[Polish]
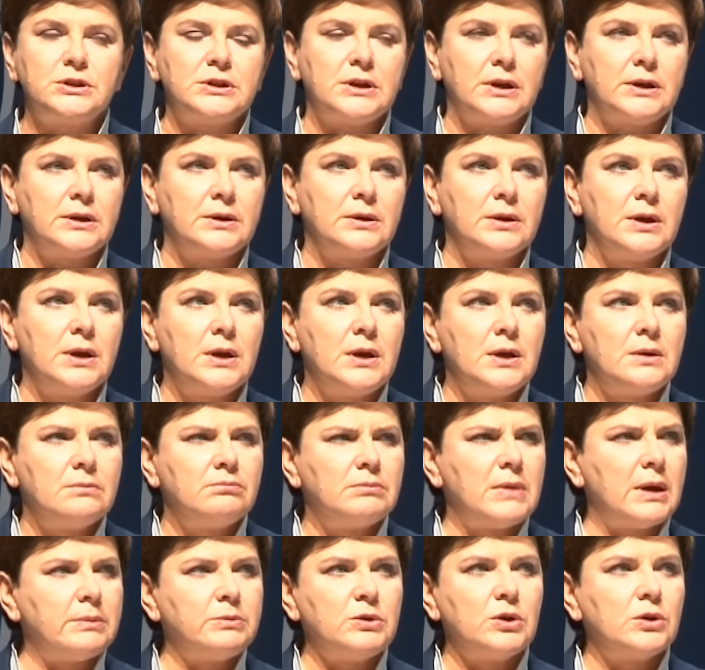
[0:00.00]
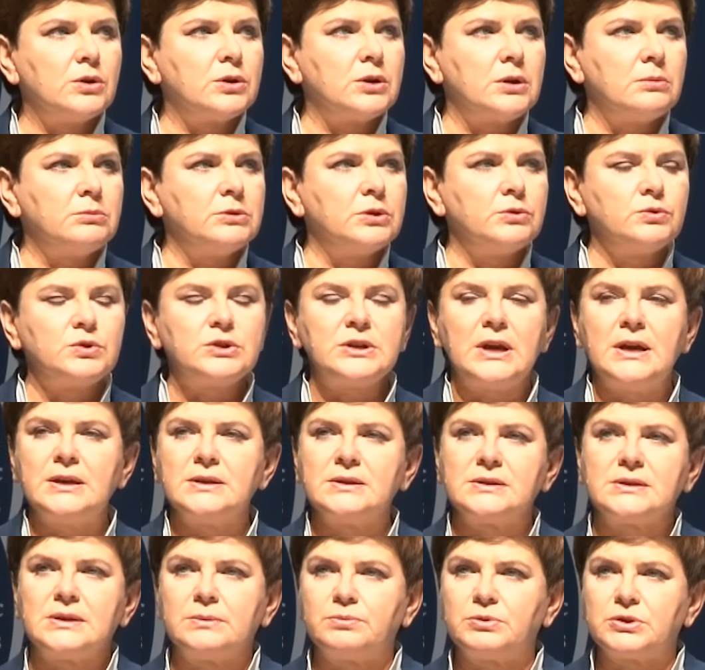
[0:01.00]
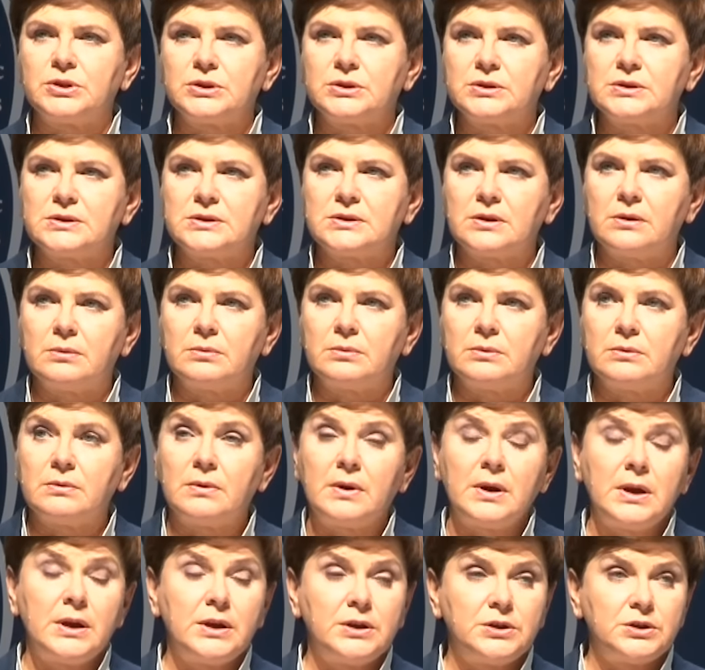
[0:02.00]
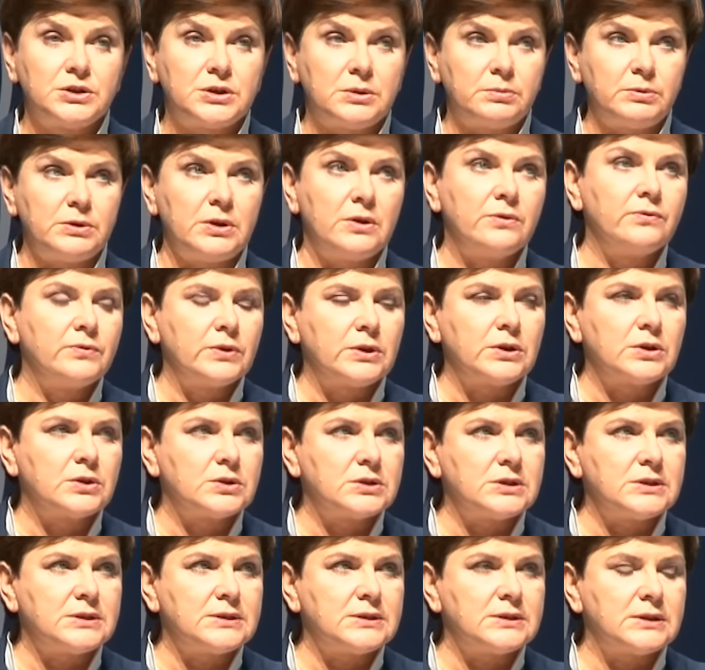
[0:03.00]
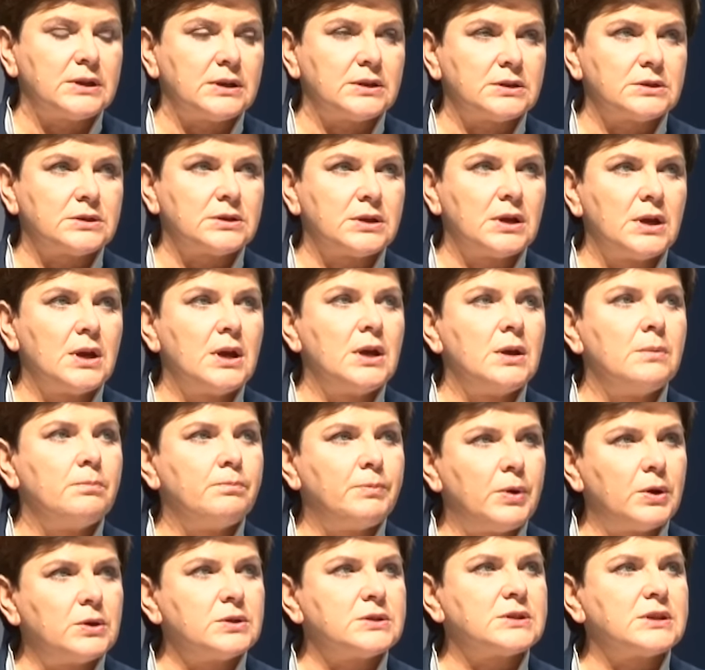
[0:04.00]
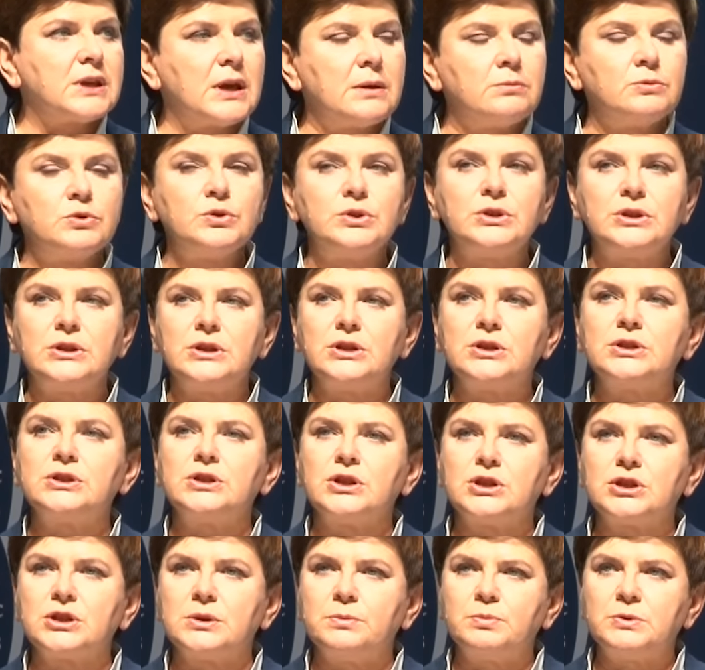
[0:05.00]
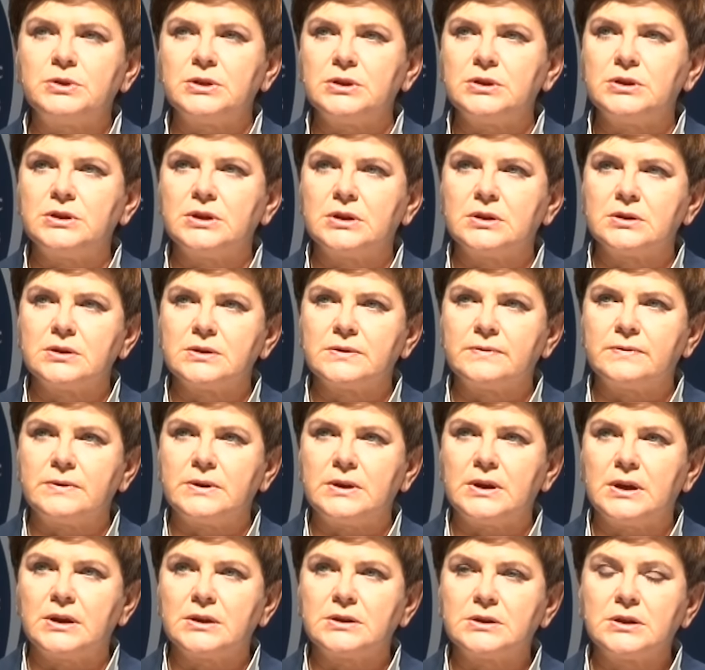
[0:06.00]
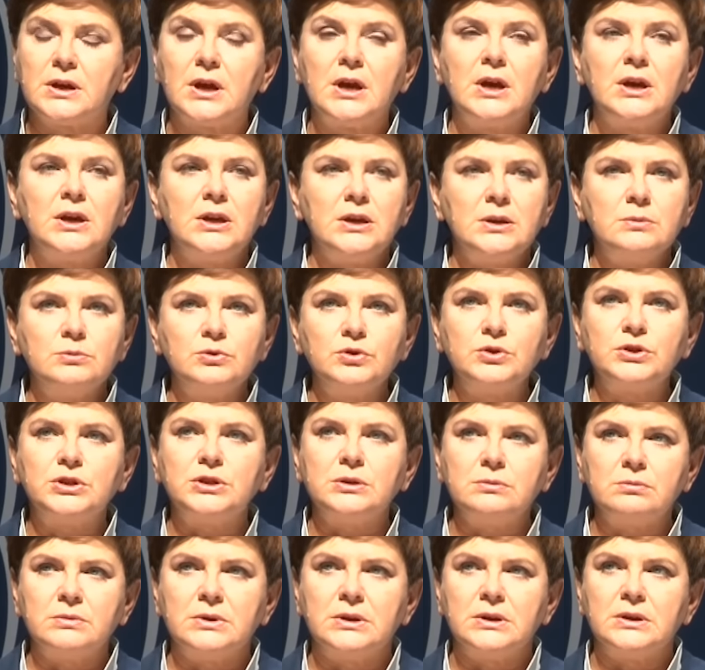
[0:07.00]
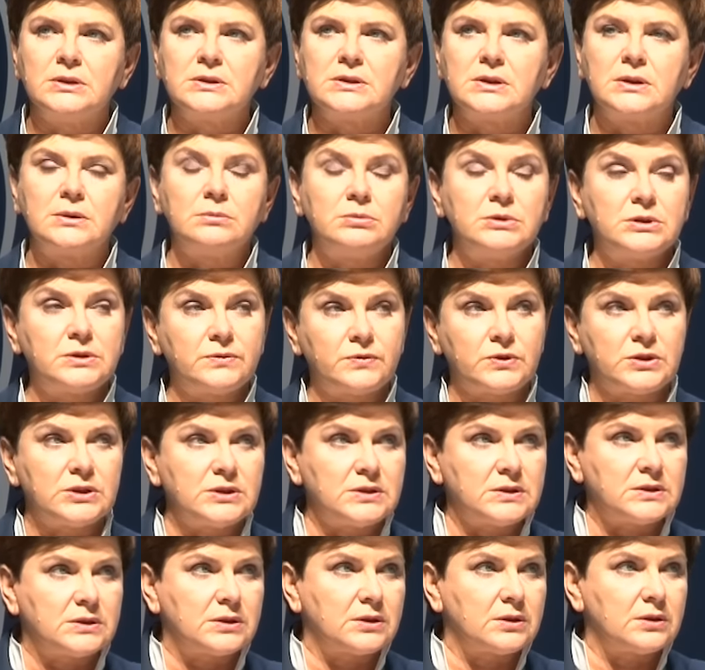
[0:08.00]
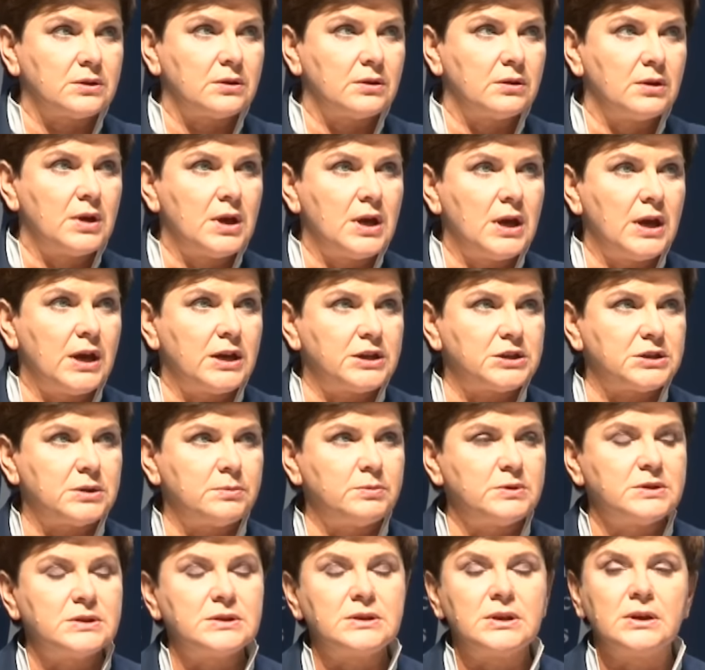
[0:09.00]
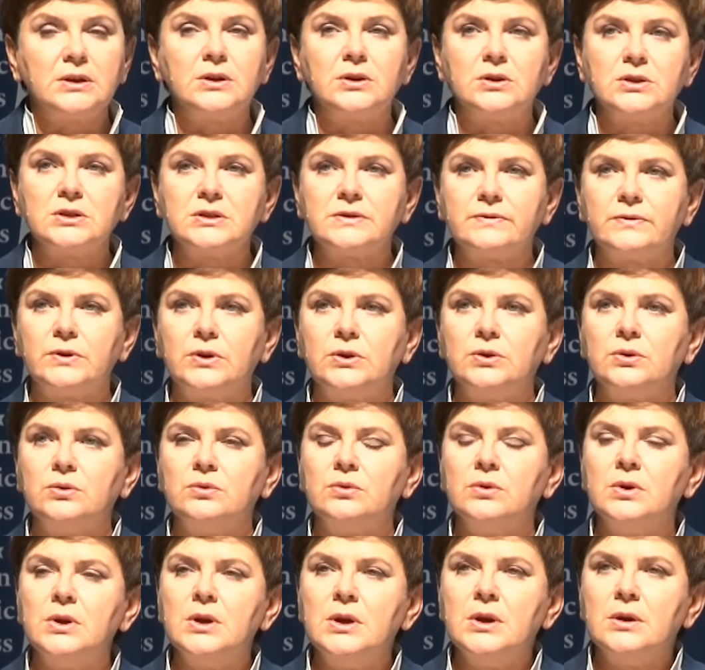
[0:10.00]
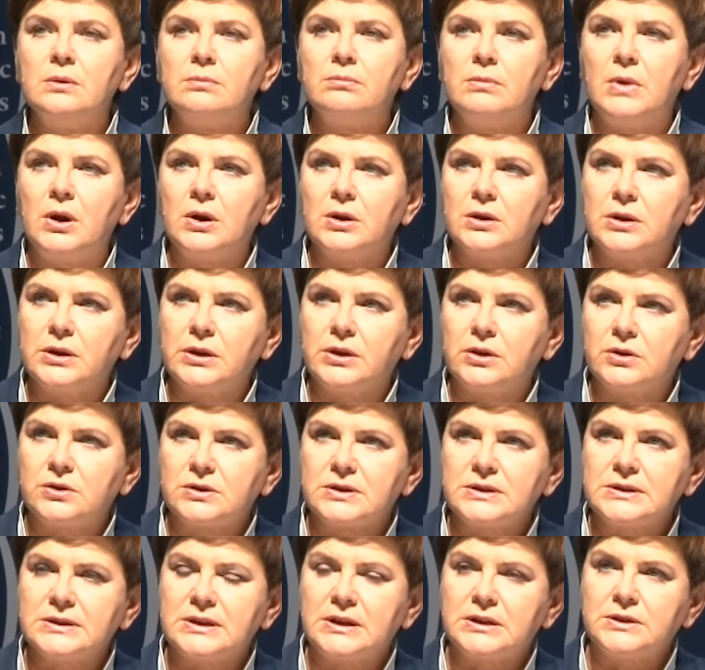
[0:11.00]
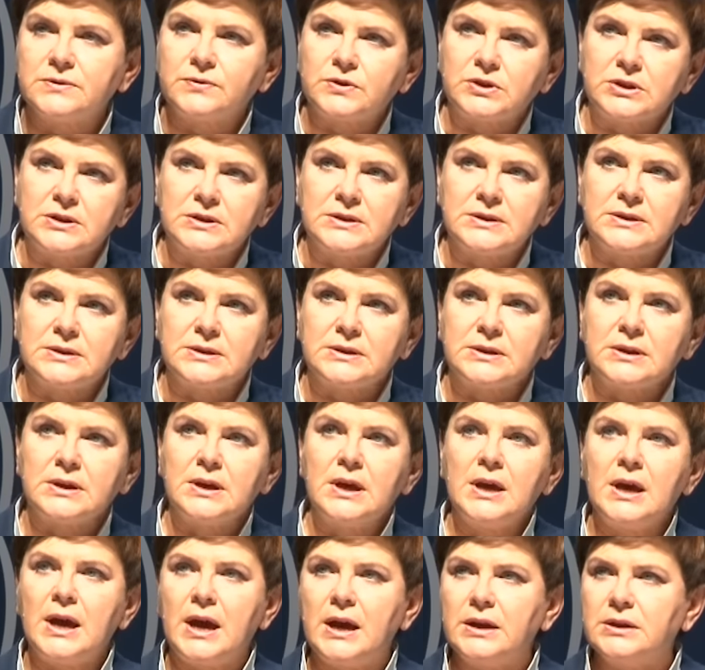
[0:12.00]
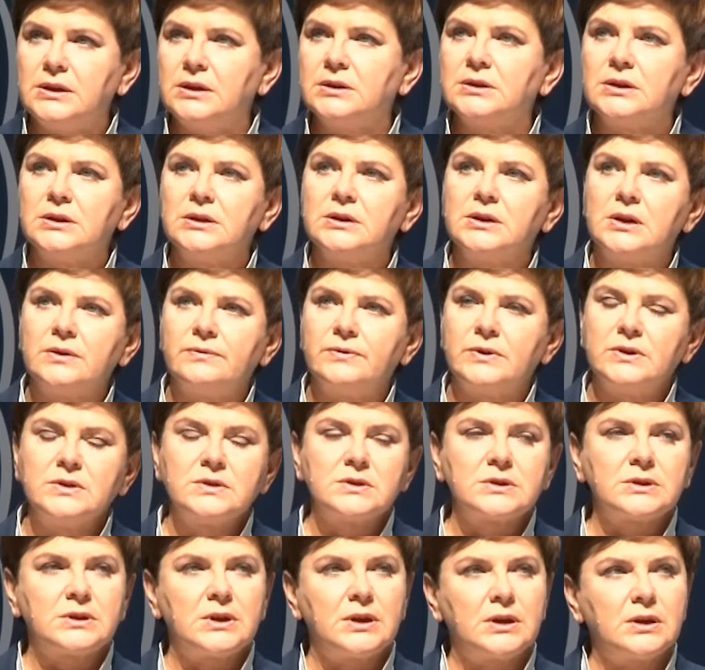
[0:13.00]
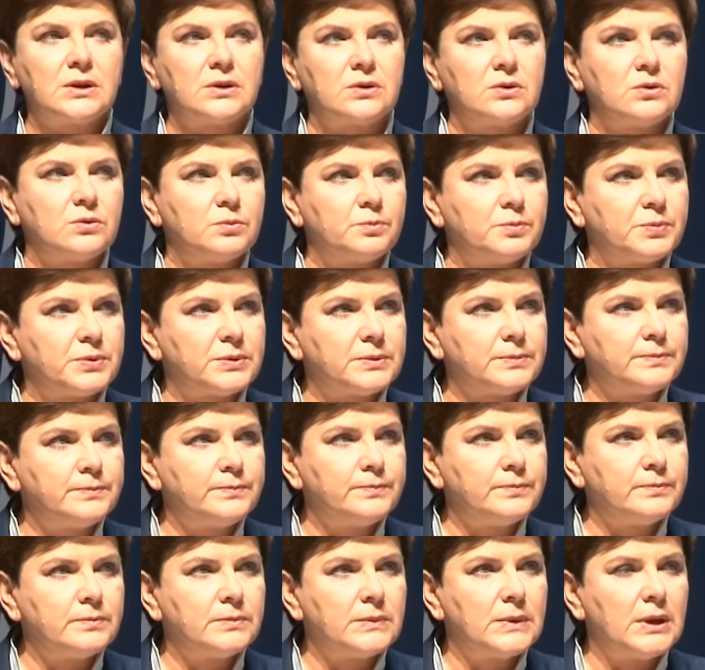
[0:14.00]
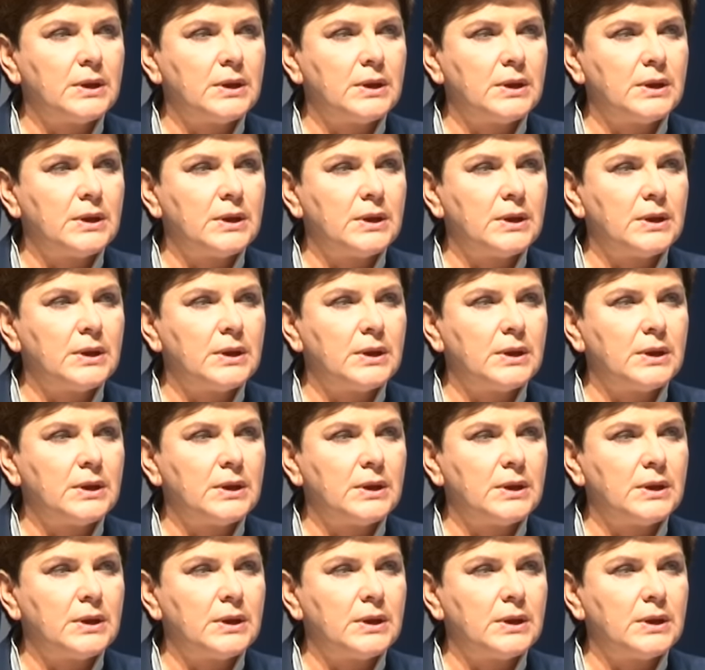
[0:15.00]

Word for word: Dzisiaj mamy ogromną szansę przed sobą. Żeby ją wykorzystać, Polska musi jeszcze szybciej się rozwijać i musimy zrobić wszystko, ażeby z tego rozwoju mogli korzystać wszyscy, a nie tylko wąskie grupy.